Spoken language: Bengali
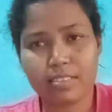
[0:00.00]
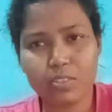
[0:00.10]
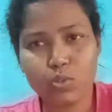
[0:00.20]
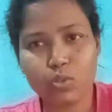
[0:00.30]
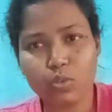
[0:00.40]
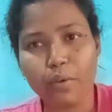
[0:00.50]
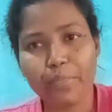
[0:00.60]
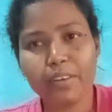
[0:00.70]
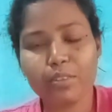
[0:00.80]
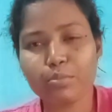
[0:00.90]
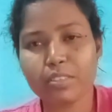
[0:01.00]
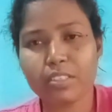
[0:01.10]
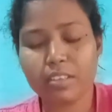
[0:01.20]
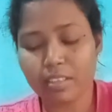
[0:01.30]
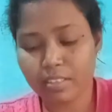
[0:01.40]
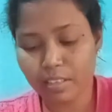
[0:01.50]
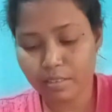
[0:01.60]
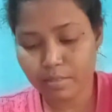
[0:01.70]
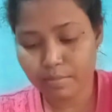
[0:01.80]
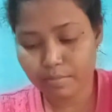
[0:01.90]
কিছু কথা তোমাদেরকে আজকে
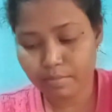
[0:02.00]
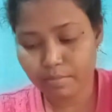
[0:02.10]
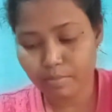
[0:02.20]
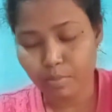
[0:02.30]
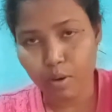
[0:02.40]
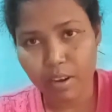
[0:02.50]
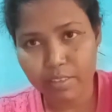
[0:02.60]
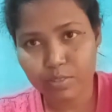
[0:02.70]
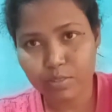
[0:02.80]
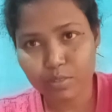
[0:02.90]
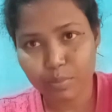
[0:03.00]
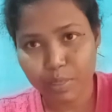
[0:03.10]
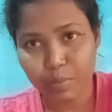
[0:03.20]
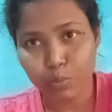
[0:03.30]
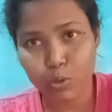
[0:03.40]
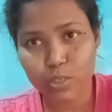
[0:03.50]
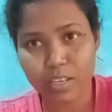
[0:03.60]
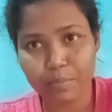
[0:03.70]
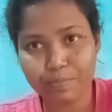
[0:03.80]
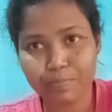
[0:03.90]
বলার জন্য মানে
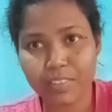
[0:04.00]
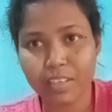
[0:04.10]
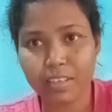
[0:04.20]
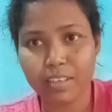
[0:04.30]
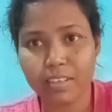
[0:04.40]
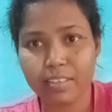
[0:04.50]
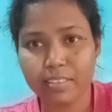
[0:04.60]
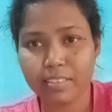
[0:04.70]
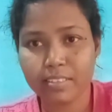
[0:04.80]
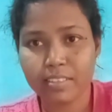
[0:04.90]
বসলাম আর